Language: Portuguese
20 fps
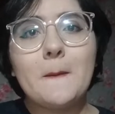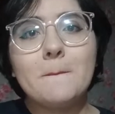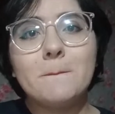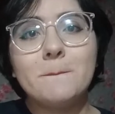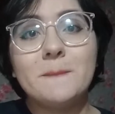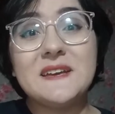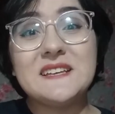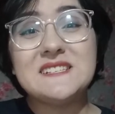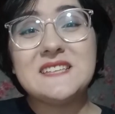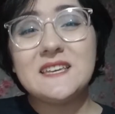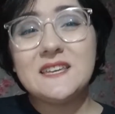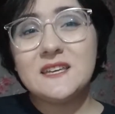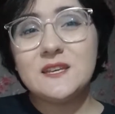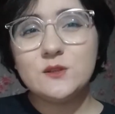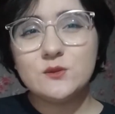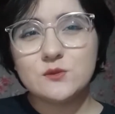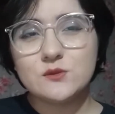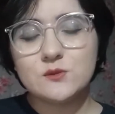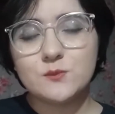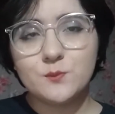
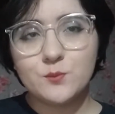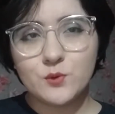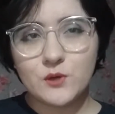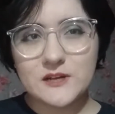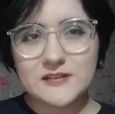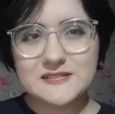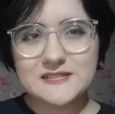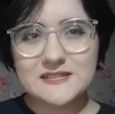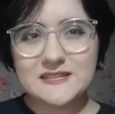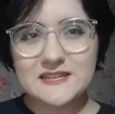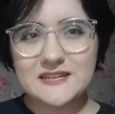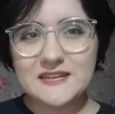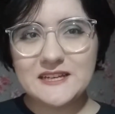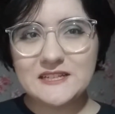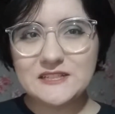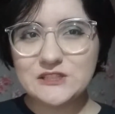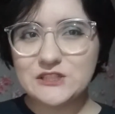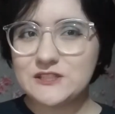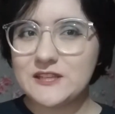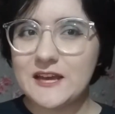perseguidos por essa
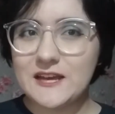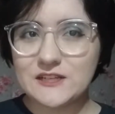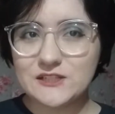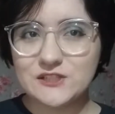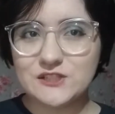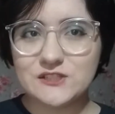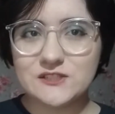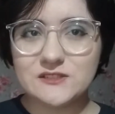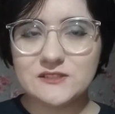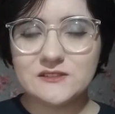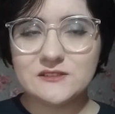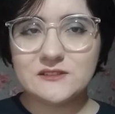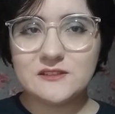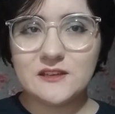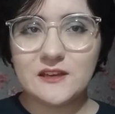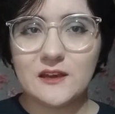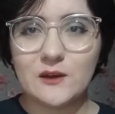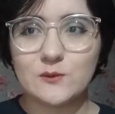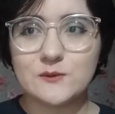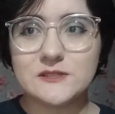entidade
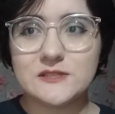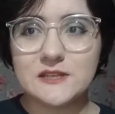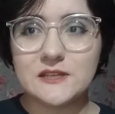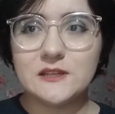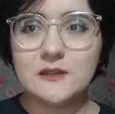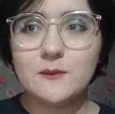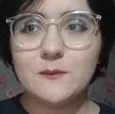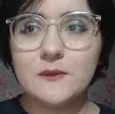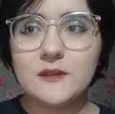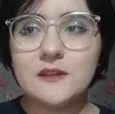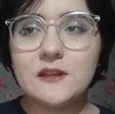que é o Slenderman.